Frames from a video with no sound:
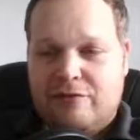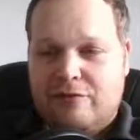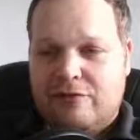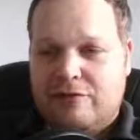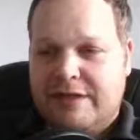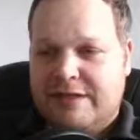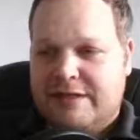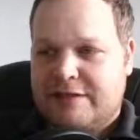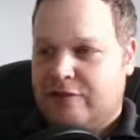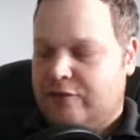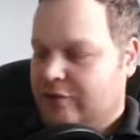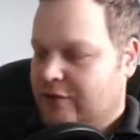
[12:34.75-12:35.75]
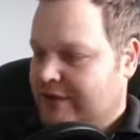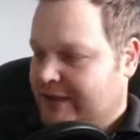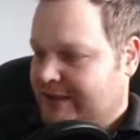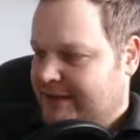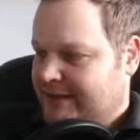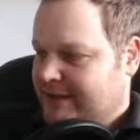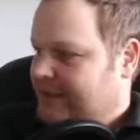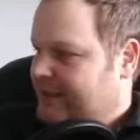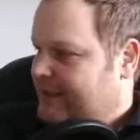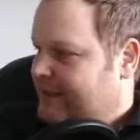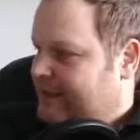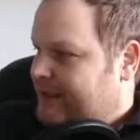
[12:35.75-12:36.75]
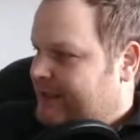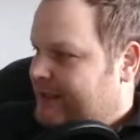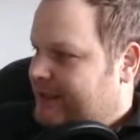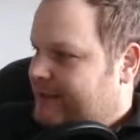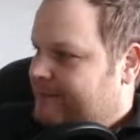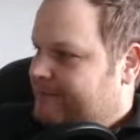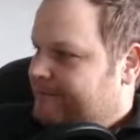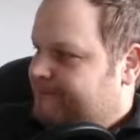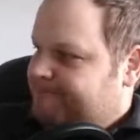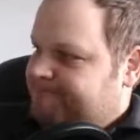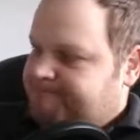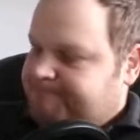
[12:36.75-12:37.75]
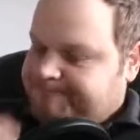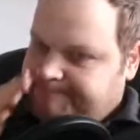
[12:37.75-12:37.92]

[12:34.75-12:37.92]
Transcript: wohin das geführt hat ähm,